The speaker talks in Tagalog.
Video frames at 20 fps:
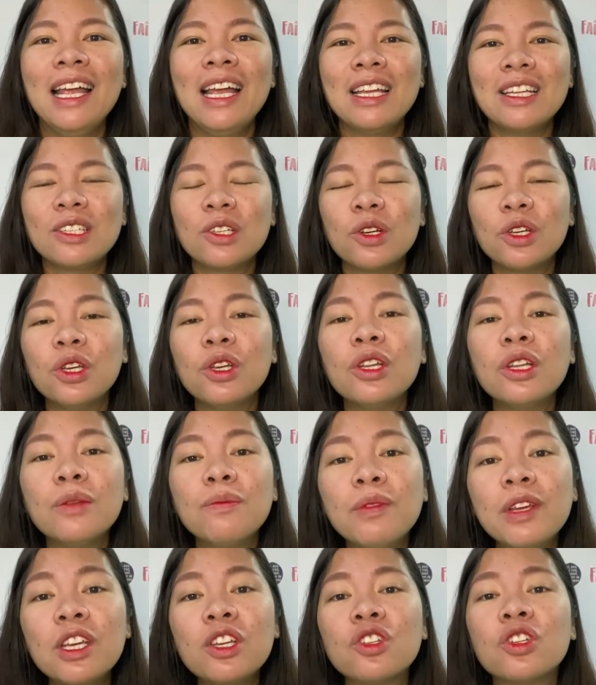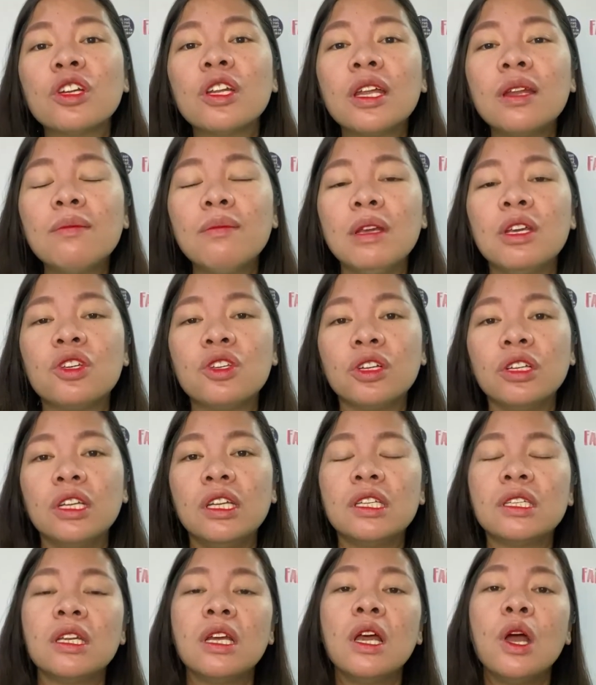So, yung vision and mission
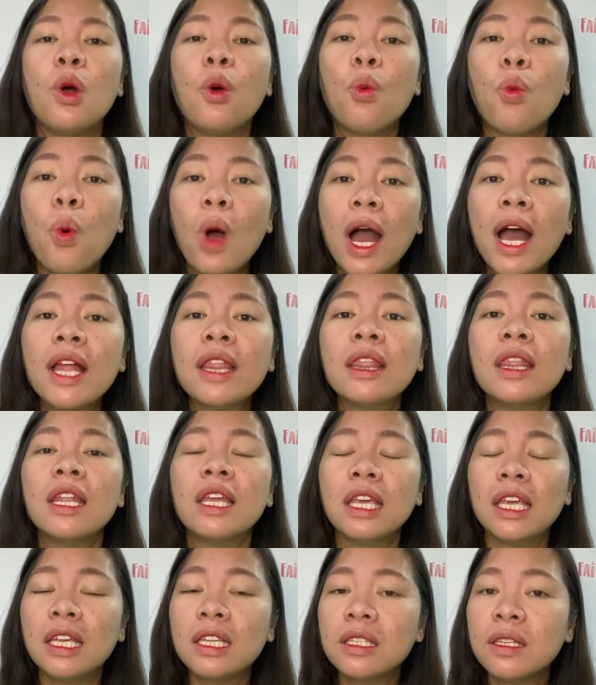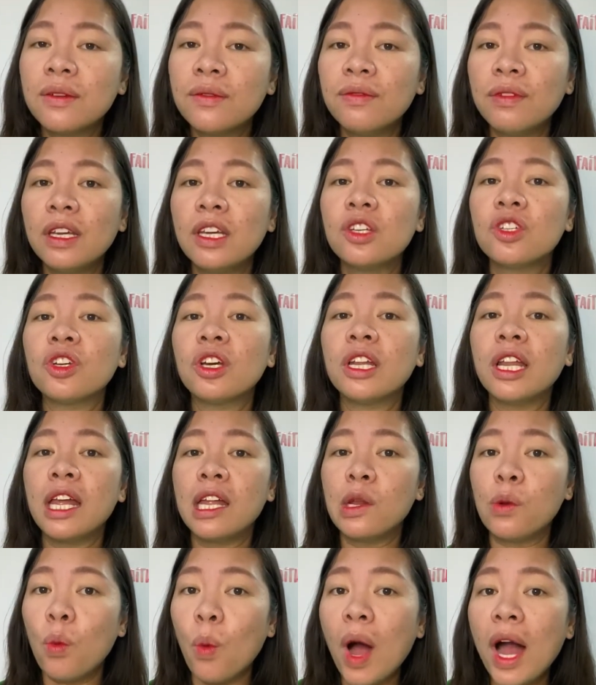is What is the vision
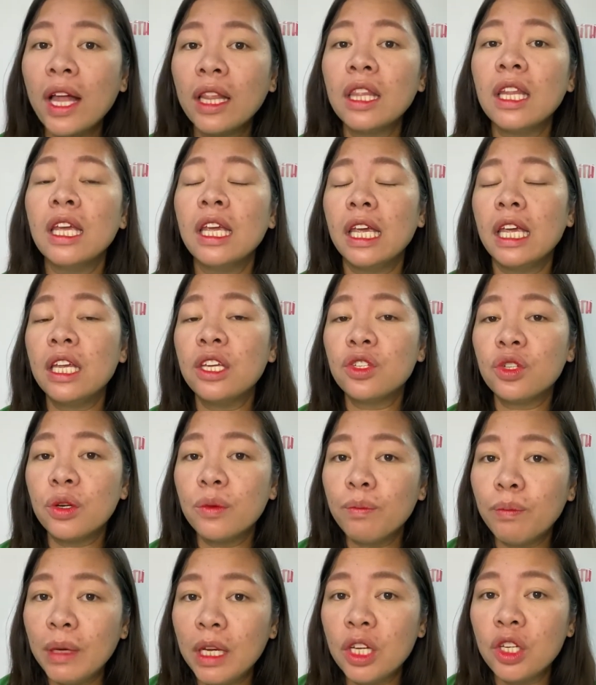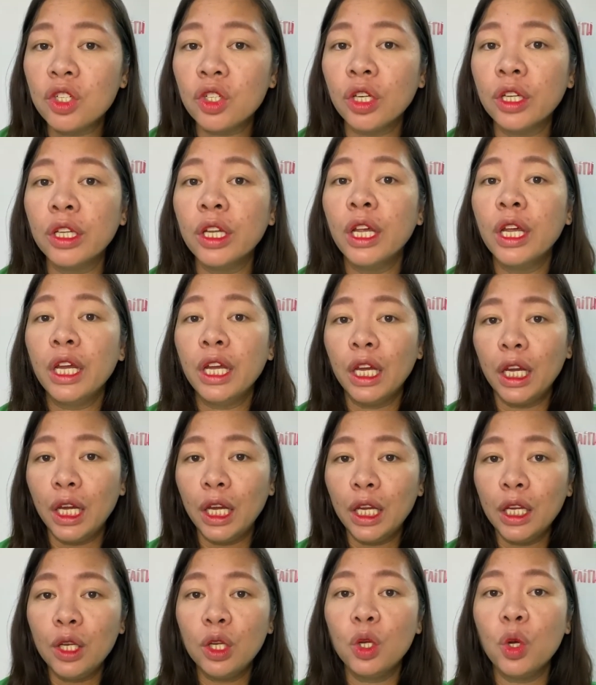and what is your mission
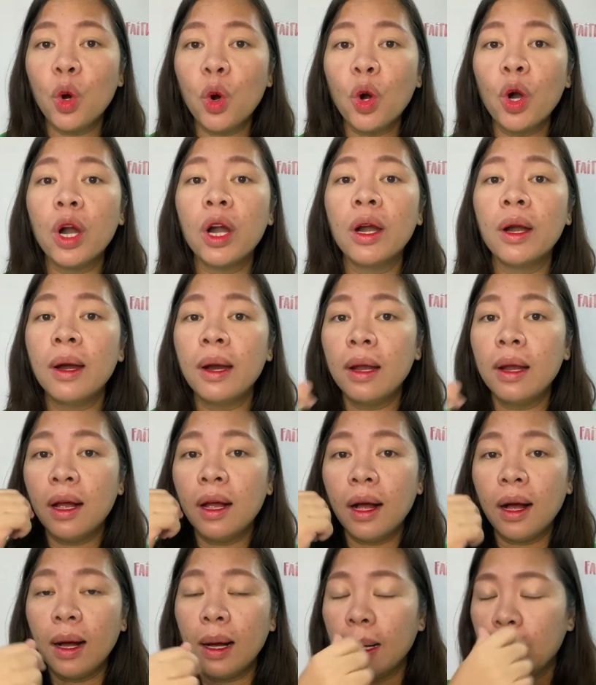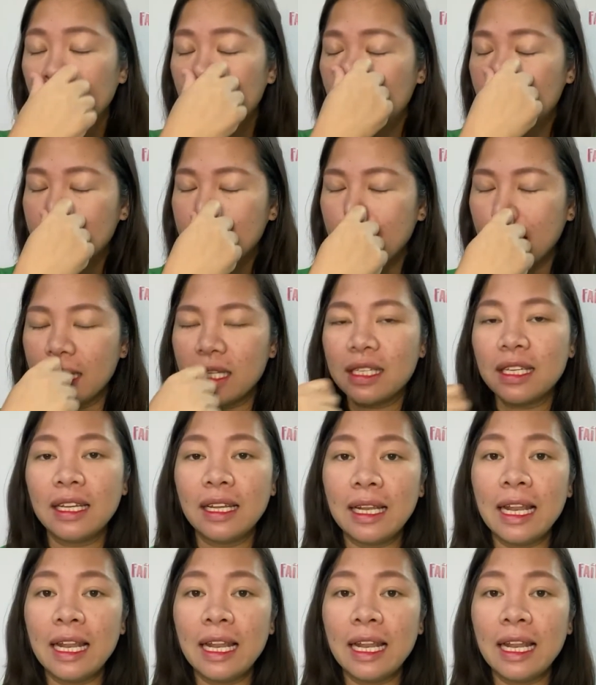in your uh, business?